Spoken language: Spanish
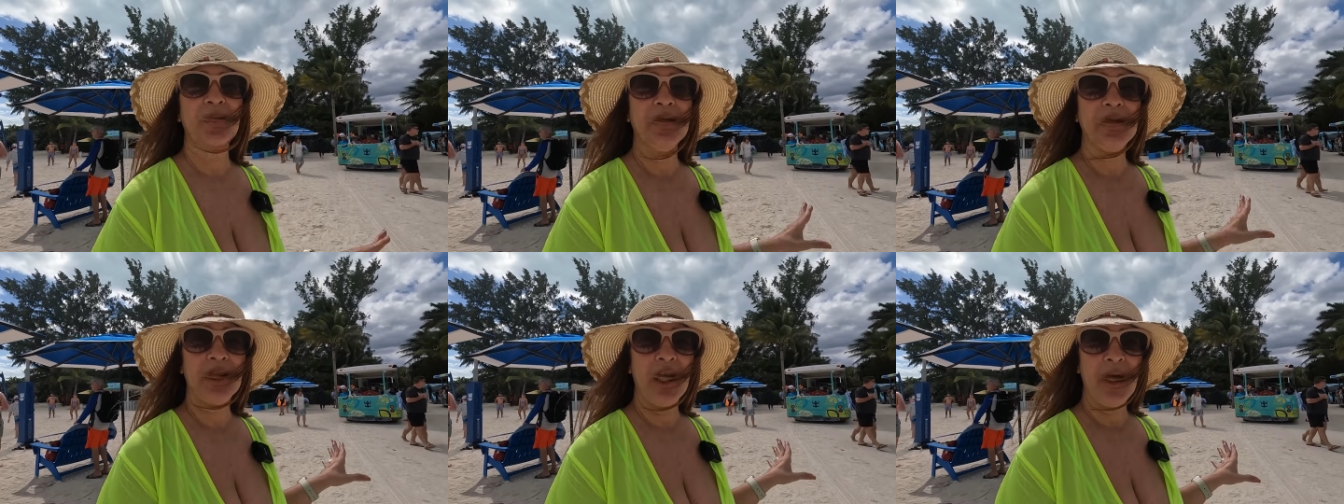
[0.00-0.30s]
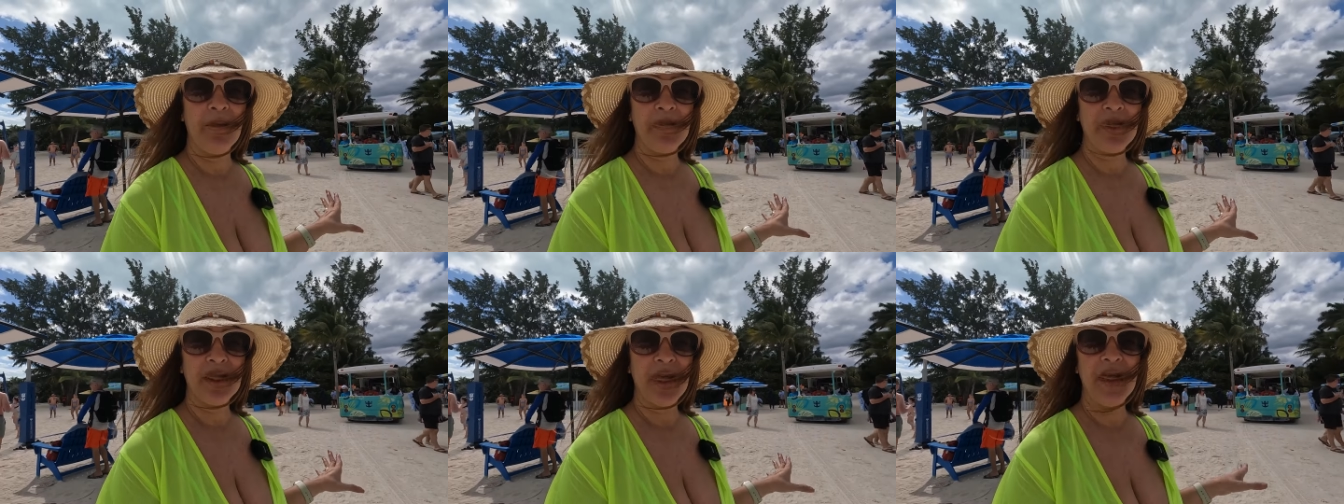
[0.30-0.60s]
un
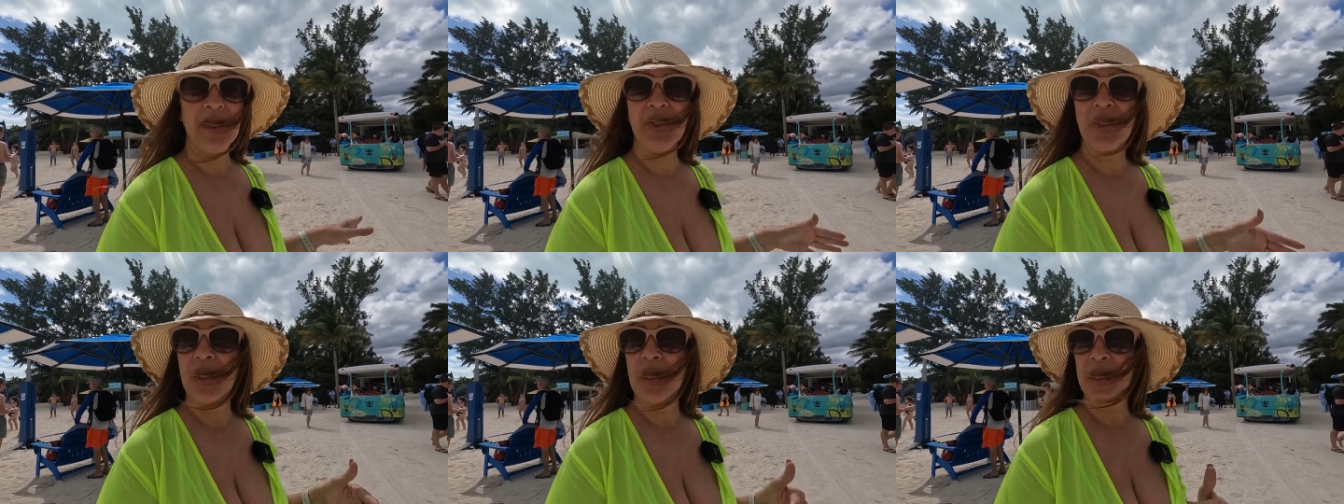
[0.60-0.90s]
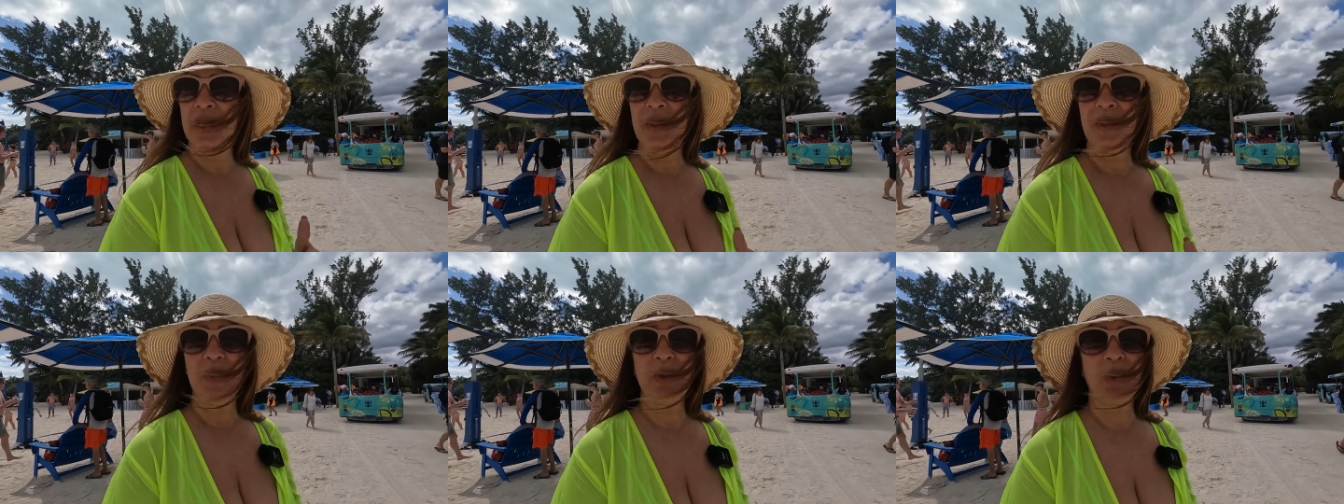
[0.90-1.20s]
tram station
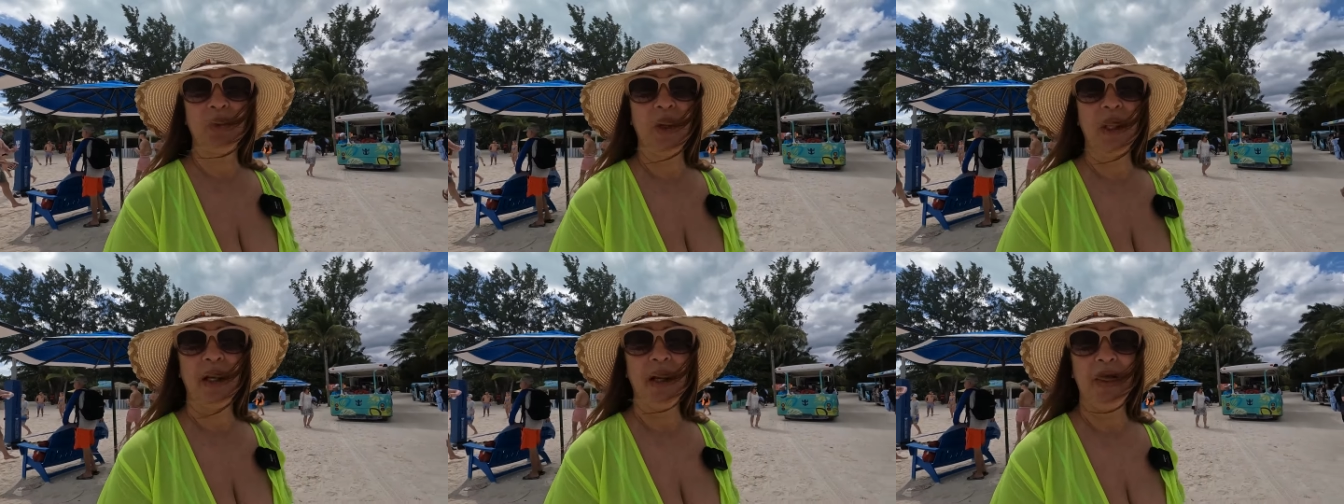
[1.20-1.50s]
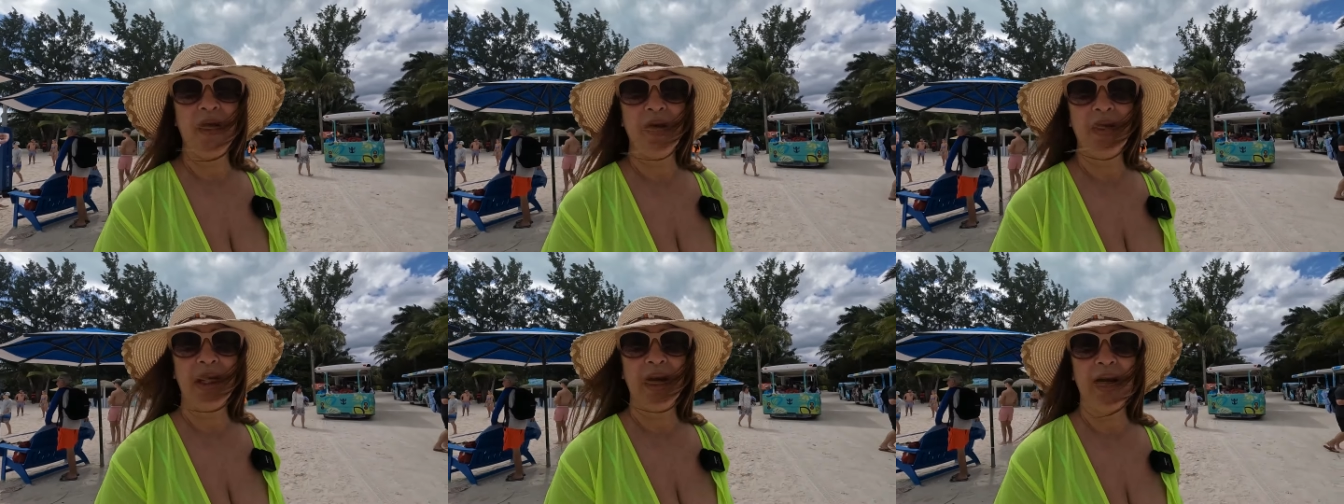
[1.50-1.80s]
aquí justo al
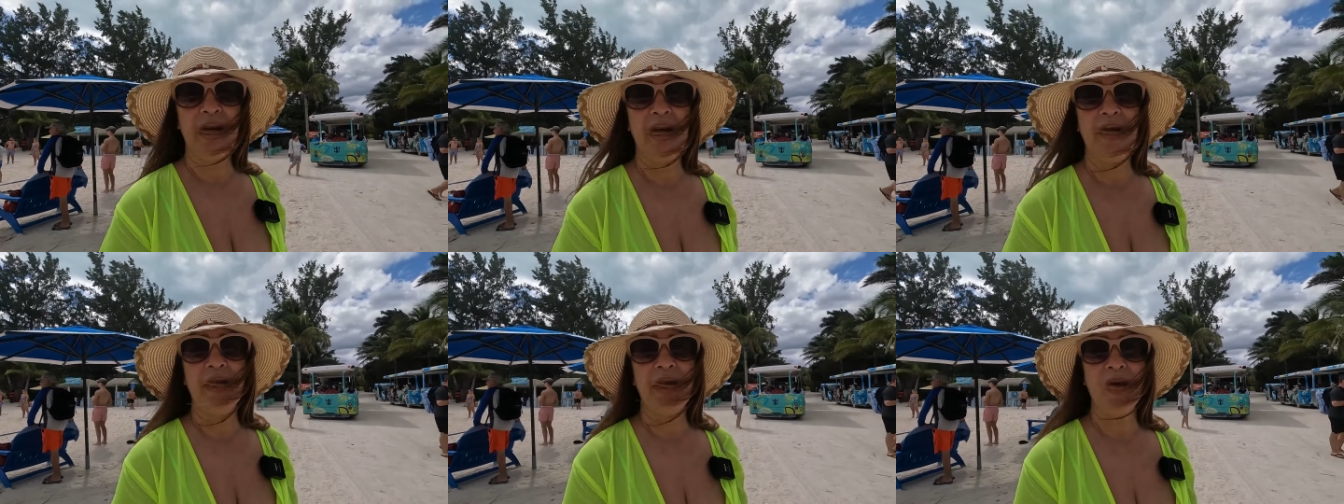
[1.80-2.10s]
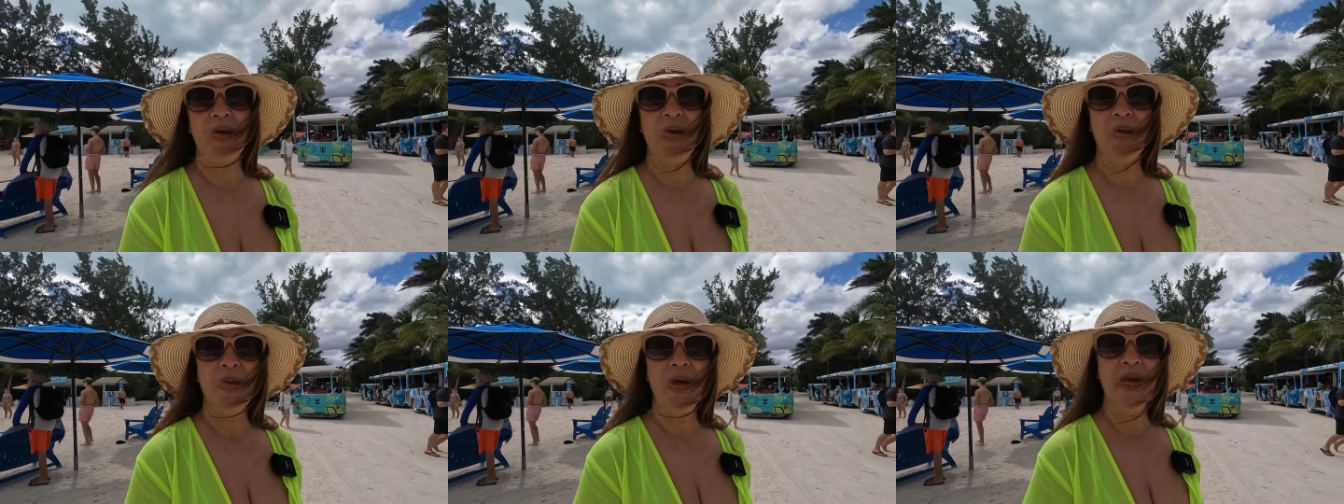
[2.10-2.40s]
lado del área de
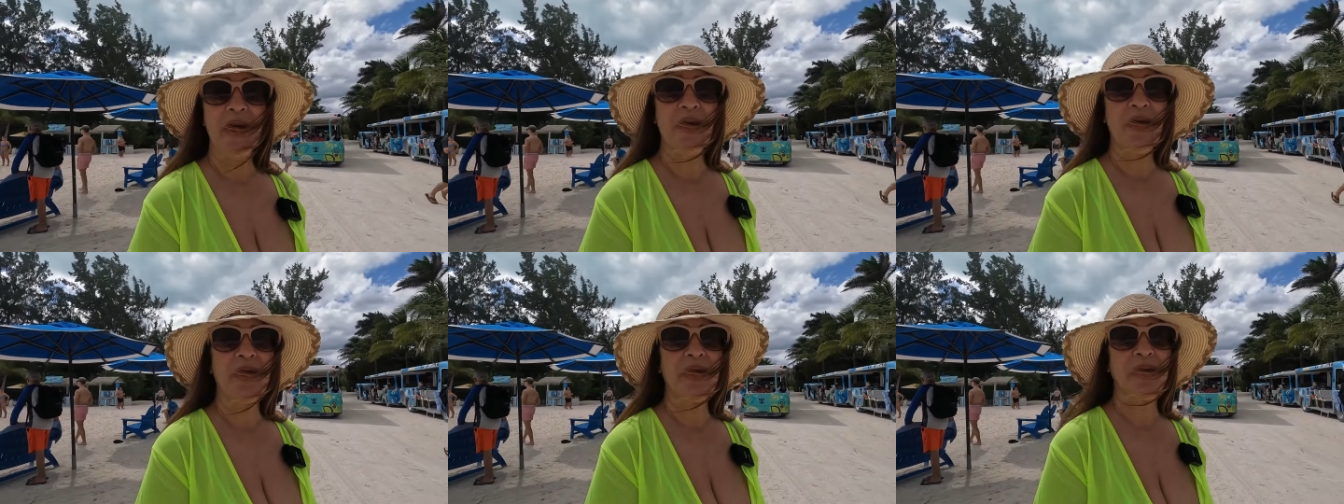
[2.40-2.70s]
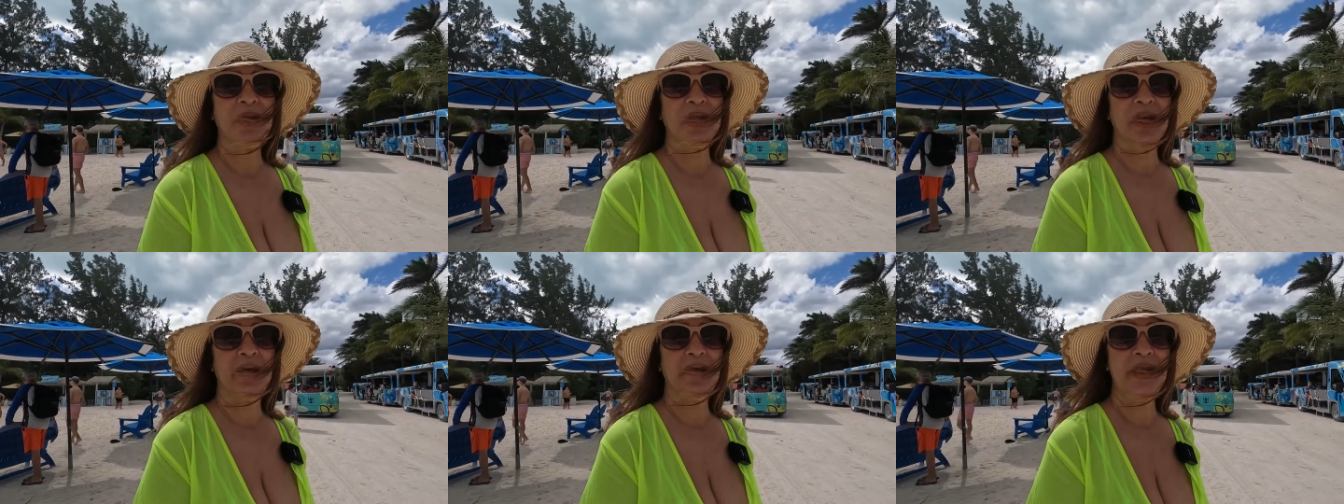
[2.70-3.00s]
los juegos que
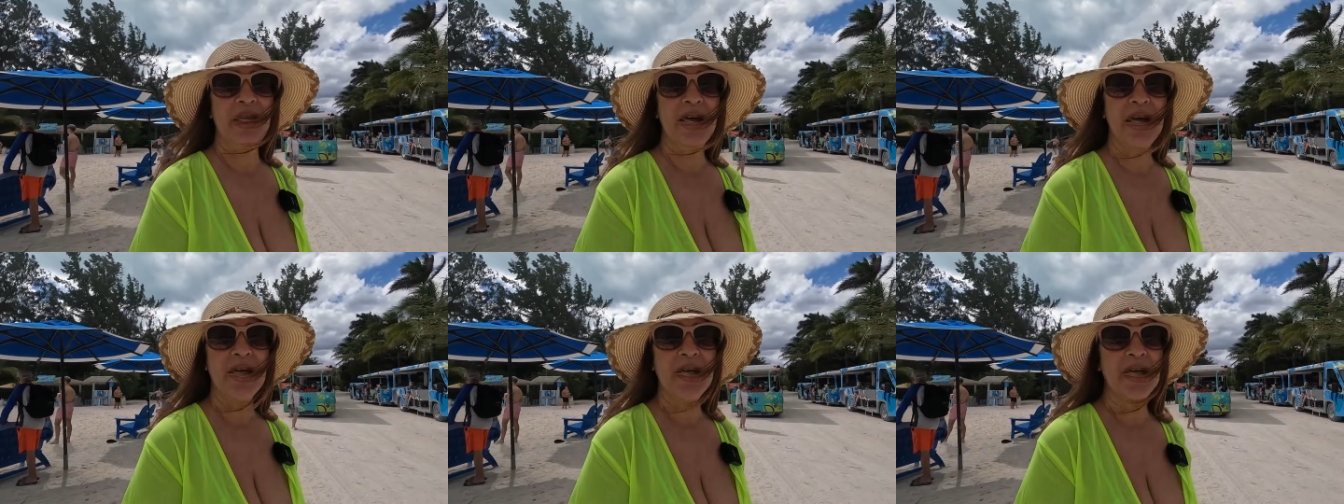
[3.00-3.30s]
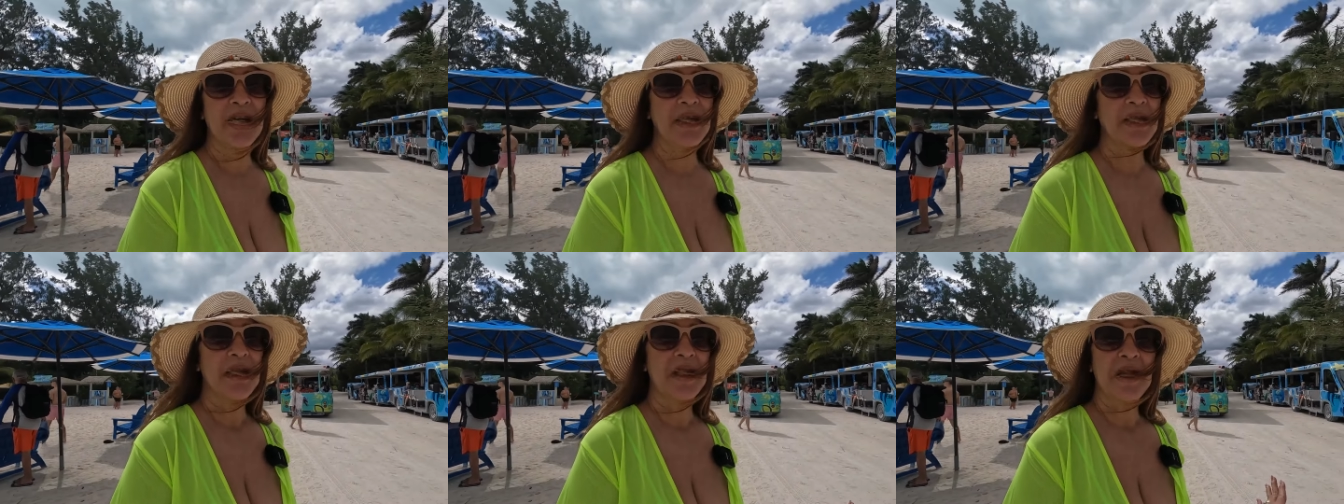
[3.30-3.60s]
usted
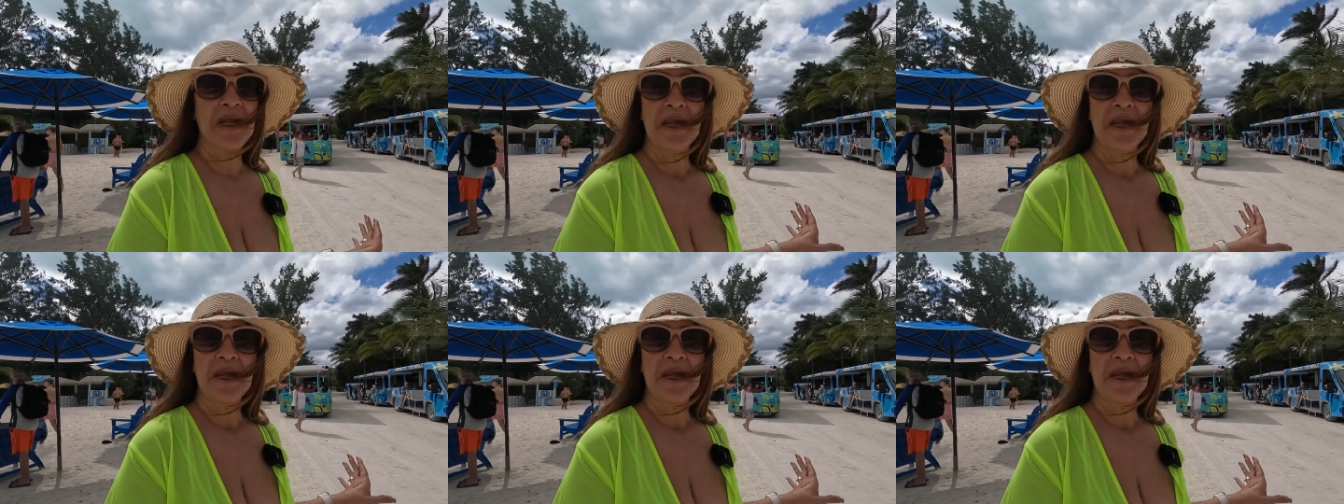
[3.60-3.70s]
viene